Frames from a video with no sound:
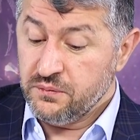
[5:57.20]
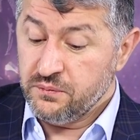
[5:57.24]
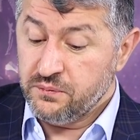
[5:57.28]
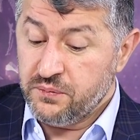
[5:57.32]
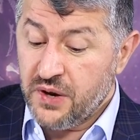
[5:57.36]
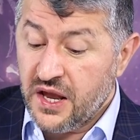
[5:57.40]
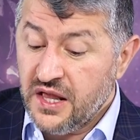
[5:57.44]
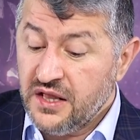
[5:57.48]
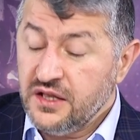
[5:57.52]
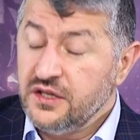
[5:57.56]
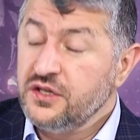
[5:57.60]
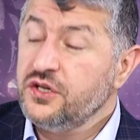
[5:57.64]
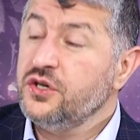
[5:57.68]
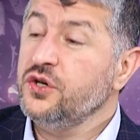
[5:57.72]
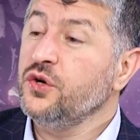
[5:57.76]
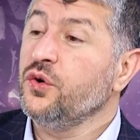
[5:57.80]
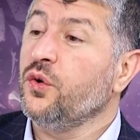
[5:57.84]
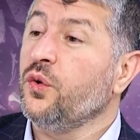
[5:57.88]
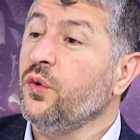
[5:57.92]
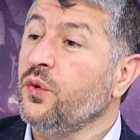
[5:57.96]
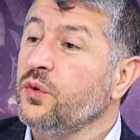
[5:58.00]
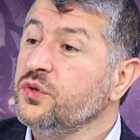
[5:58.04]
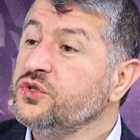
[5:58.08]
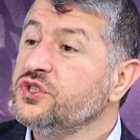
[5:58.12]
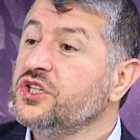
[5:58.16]
belki
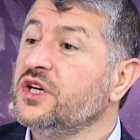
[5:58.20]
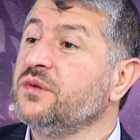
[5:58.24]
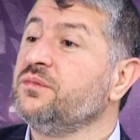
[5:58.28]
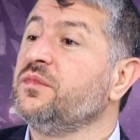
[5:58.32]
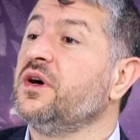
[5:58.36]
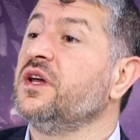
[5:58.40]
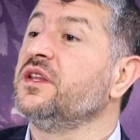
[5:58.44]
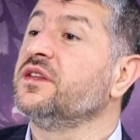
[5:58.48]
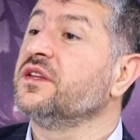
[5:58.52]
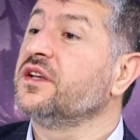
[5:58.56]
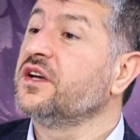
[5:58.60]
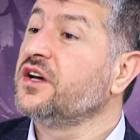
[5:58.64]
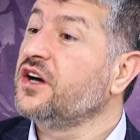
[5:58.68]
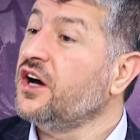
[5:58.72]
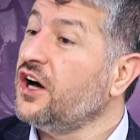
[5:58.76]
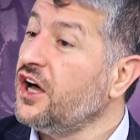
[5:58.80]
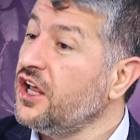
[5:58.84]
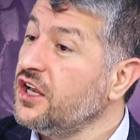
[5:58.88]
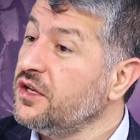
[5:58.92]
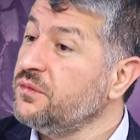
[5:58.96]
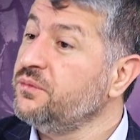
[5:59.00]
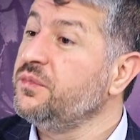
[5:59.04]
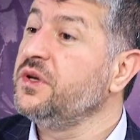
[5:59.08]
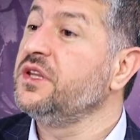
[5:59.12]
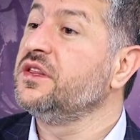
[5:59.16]
o zaman
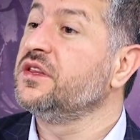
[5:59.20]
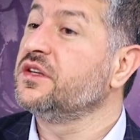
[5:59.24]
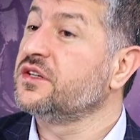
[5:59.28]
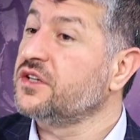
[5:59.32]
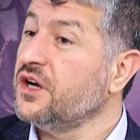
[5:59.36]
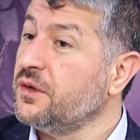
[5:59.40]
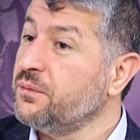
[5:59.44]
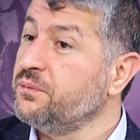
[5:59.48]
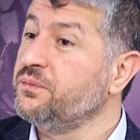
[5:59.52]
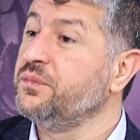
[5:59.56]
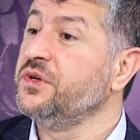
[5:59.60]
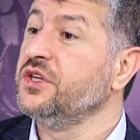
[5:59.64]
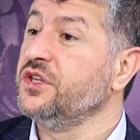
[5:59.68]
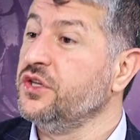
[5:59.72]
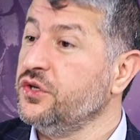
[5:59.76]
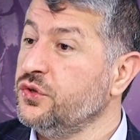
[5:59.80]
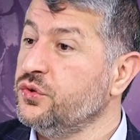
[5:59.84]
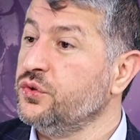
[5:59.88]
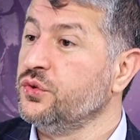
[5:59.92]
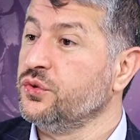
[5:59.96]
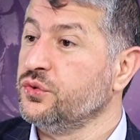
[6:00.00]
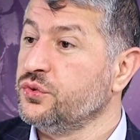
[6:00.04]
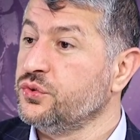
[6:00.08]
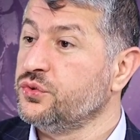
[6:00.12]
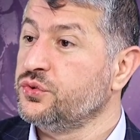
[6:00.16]
kalbin
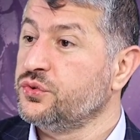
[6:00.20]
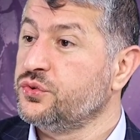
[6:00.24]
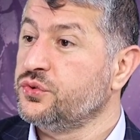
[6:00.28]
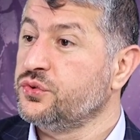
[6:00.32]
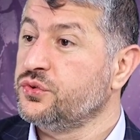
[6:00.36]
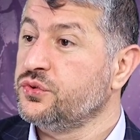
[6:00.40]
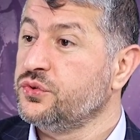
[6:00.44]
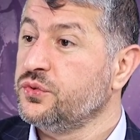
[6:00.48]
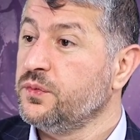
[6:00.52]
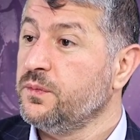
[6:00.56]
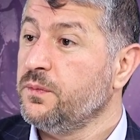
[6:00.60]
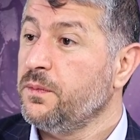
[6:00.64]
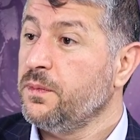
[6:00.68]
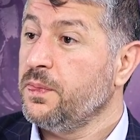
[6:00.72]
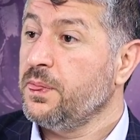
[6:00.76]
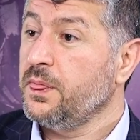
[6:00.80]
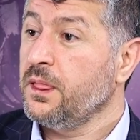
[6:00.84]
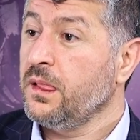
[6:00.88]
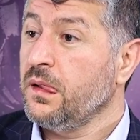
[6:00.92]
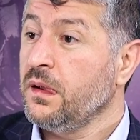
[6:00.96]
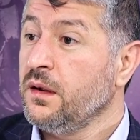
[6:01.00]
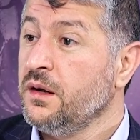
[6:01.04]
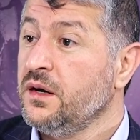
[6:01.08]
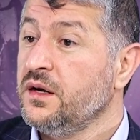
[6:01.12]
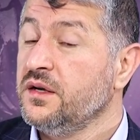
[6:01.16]
Rabbini görür.
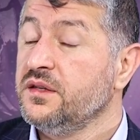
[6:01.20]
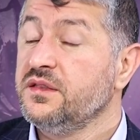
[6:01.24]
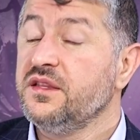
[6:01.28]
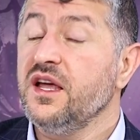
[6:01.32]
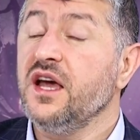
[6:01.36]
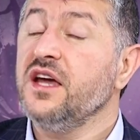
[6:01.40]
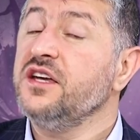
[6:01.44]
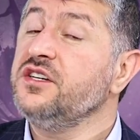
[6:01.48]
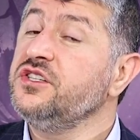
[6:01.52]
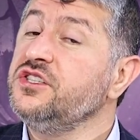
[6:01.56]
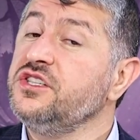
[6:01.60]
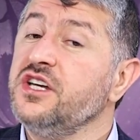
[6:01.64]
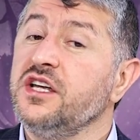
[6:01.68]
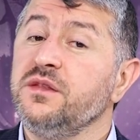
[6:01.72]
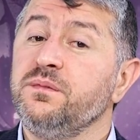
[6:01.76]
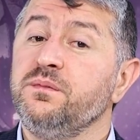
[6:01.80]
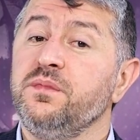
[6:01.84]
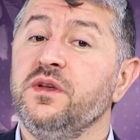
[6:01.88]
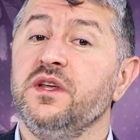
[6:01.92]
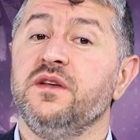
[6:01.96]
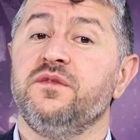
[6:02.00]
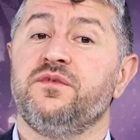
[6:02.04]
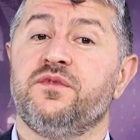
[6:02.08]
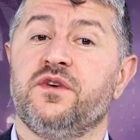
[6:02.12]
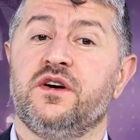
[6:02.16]

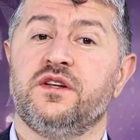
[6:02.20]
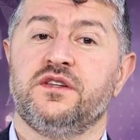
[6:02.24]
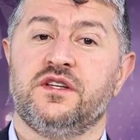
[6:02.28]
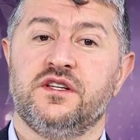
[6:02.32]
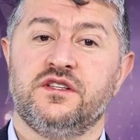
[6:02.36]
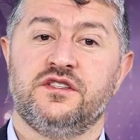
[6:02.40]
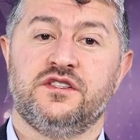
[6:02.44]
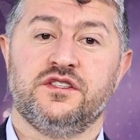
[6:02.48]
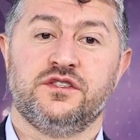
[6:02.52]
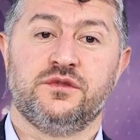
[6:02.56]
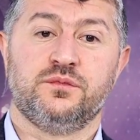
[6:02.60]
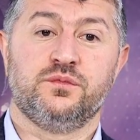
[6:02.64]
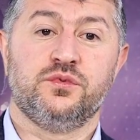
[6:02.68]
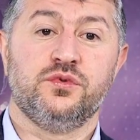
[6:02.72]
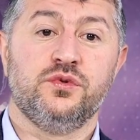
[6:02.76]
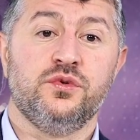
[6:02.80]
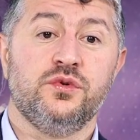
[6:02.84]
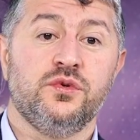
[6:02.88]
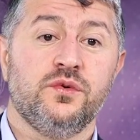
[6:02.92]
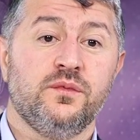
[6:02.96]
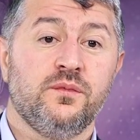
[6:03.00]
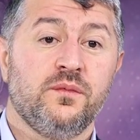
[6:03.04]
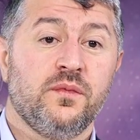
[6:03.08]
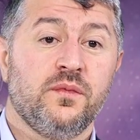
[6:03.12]
Dehşet bir ifadedir bu.